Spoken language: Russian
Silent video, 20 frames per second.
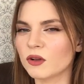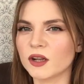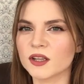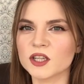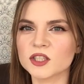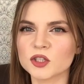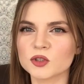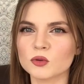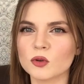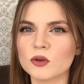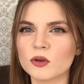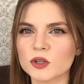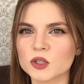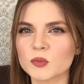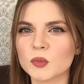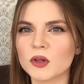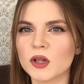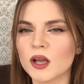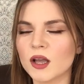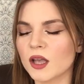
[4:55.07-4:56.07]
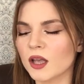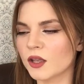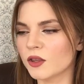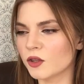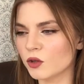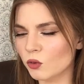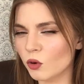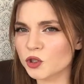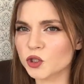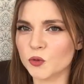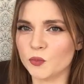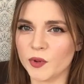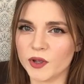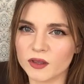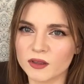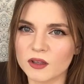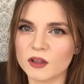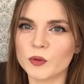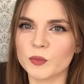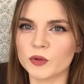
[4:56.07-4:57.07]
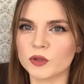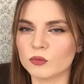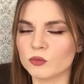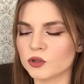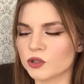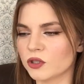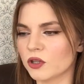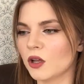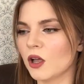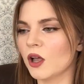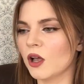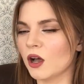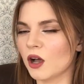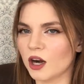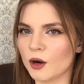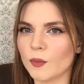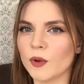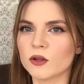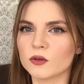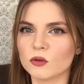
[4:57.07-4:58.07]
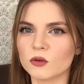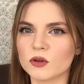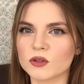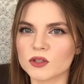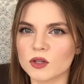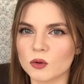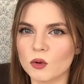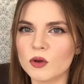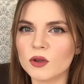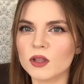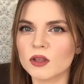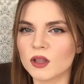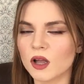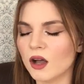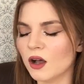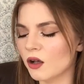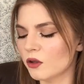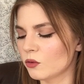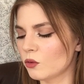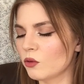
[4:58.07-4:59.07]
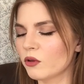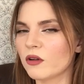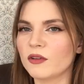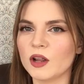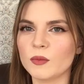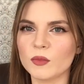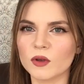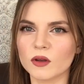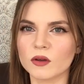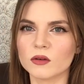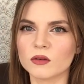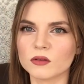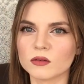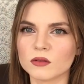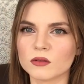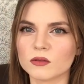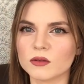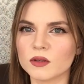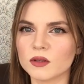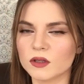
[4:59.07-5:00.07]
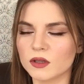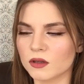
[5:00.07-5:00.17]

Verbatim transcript: Конечно, стойкость была не очень, понятное дело, потому что аромат только с дороги, да, он долгое время, э,